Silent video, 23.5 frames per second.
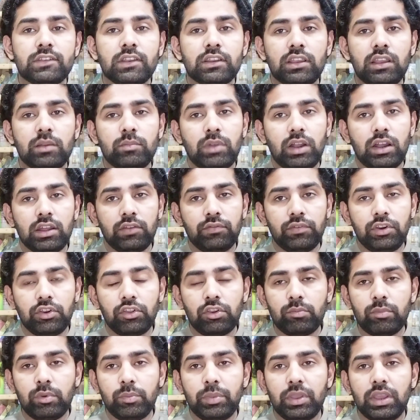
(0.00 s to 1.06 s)
जैसा कि हम हर
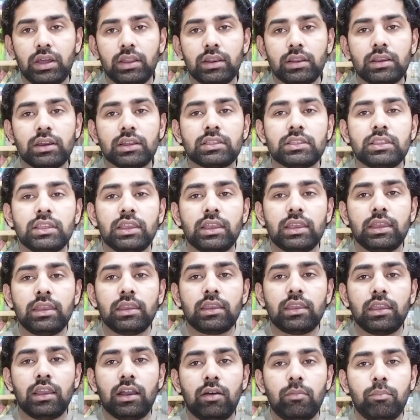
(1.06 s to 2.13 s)
वीडियो में बयान करते
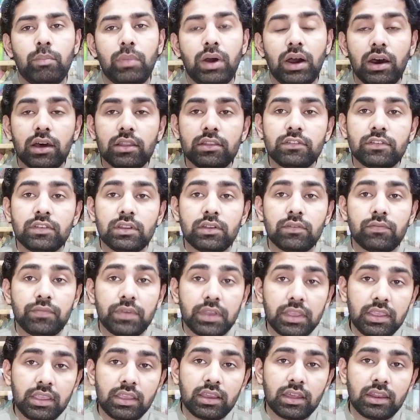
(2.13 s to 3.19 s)
हैं कि हम बात सिर्फ
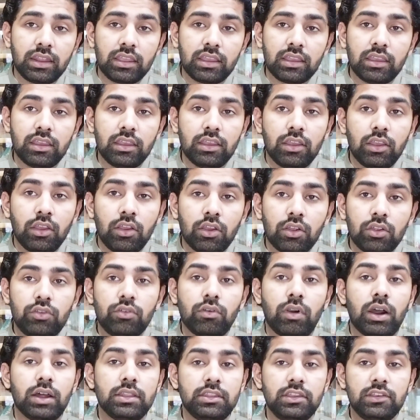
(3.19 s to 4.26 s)
वही करेंगे
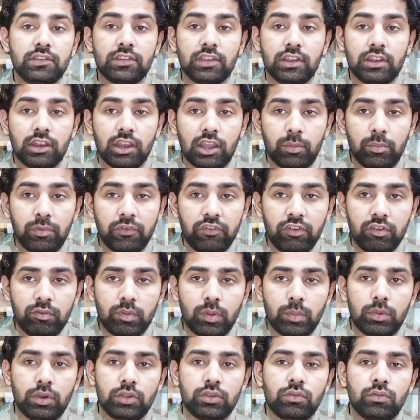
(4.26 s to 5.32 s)
जो हदीस नबवी
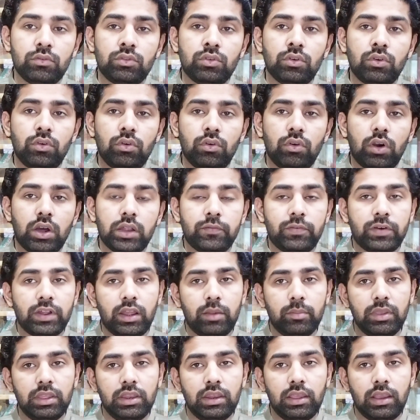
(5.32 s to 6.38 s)
में मौजूद हो और
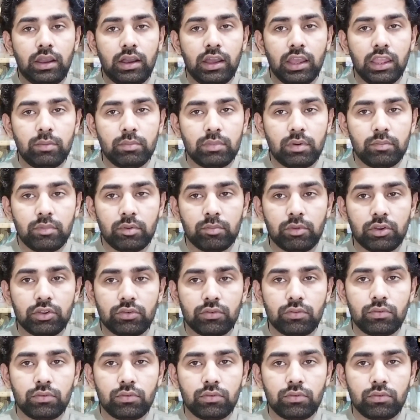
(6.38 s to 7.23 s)
फरामीन आइमा में